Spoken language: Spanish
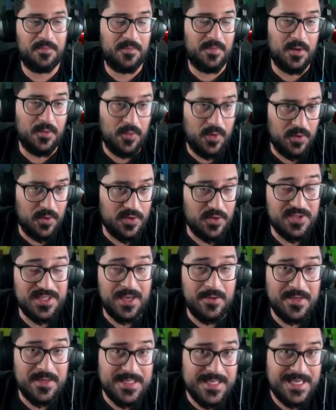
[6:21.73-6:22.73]
pero bueno, yo os
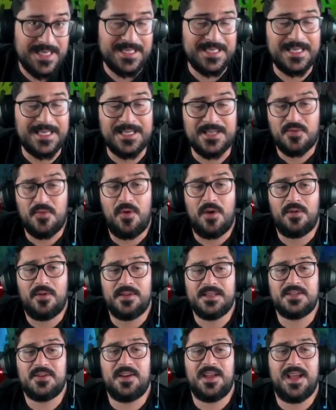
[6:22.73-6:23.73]
avisé, si eres jugador
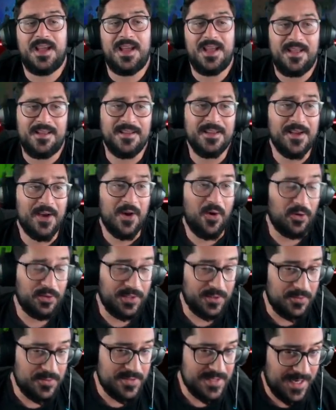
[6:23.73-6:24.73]
de Soraka o
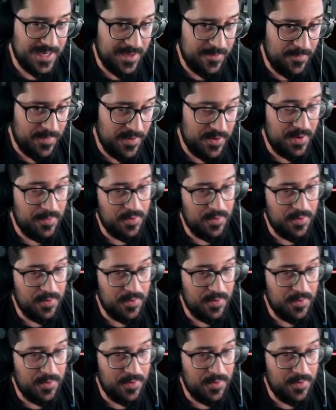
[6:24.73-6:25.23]
te gusta el campeón,